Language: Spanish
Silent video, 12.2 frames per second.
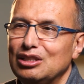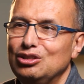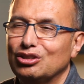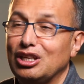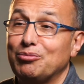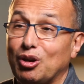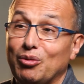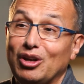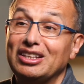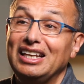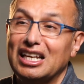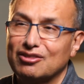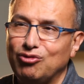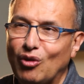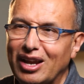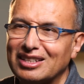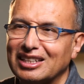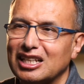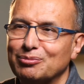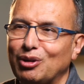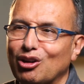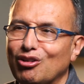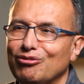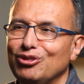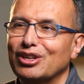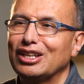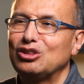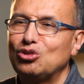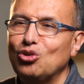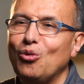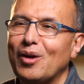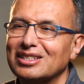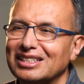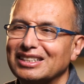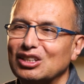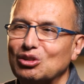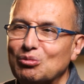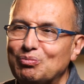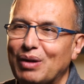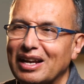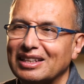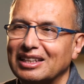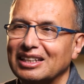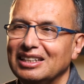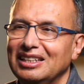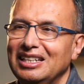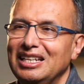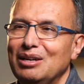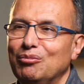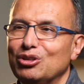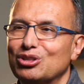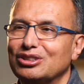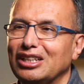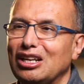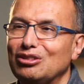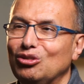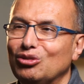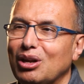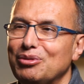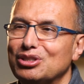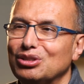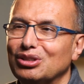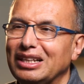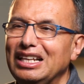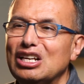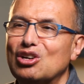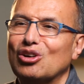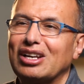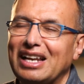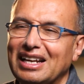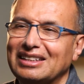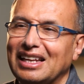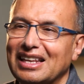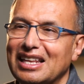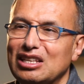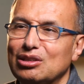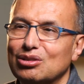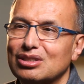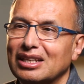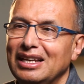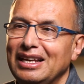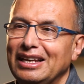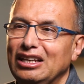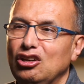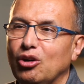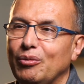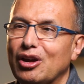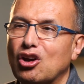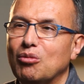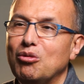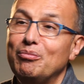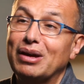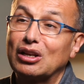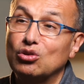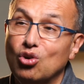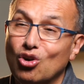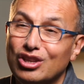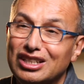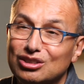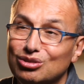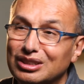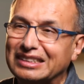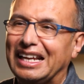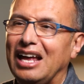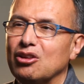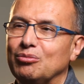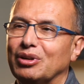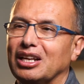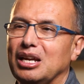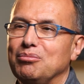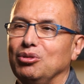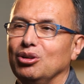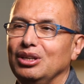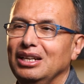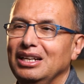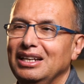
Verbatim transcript: Yo te proveo a ti las fuerzas, pero confío que tú vas a hacer tu parte. Muchos tienen una visión incorrecta de Dios y lo ven como un verdugo disgustado, por ejemplo,